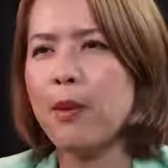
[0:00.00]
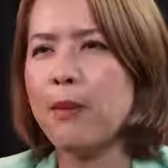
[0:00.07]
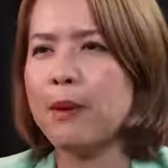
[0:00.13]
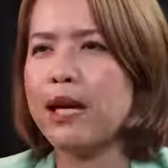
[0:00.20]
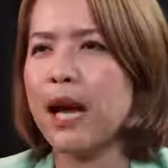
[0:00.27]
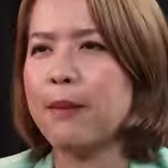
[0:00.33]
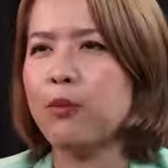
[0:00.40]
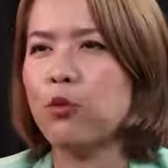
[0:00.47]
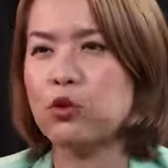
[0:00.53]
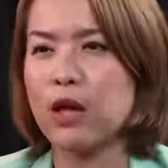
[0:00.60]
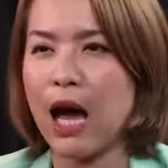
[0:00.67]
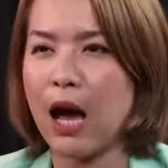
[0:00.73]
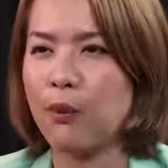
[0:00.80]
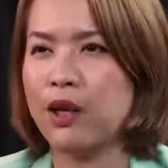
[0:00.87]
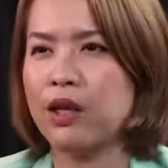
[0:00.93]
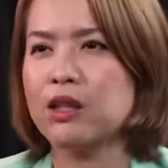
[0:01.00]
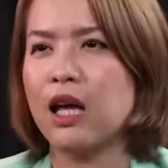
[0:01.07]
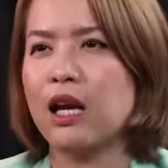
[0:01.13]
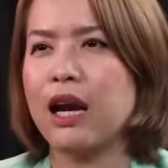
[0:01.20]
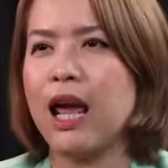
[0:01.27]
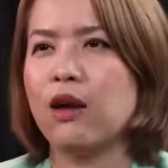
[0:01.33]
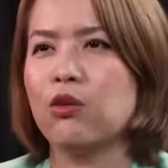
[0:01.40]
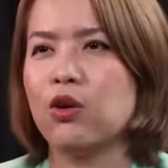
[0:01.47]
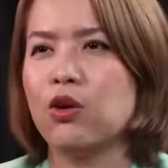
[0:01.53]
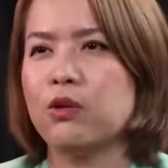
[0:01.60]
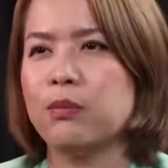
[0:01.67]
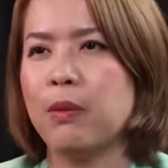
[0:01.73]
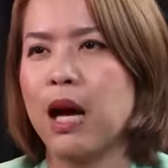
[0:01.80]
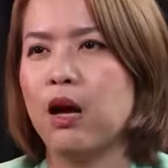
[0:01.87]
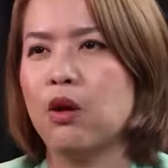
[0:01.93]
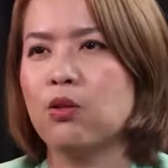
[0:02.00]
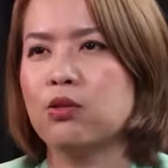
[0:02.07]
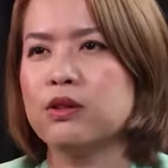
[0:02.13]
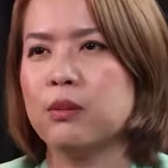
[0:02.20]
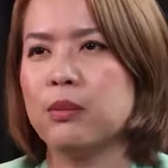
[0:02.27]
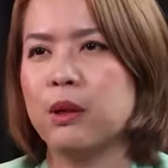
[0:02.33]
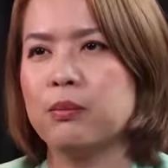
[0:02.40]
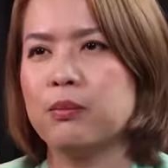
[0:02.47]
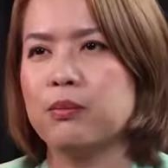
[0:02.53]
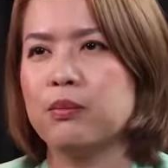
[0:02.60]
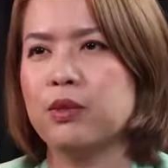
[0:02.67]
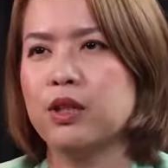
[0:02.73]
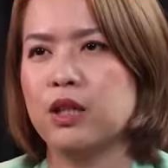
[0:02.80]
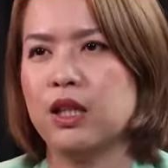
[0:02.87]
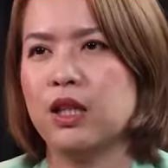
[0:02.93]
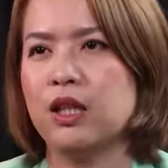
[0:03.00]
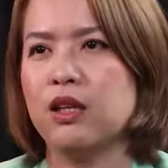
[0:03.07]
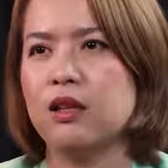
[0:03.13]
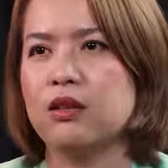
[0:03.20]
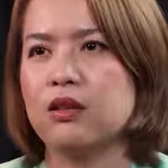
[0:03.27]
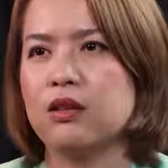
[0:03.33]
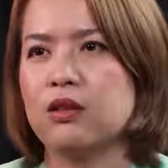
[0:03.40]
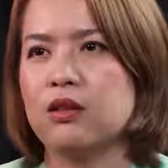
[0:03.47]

มันเป็นการปูทางไว้ตั้งแต่แรกหรือเปล่าสำหรับเรื่องนี้ปู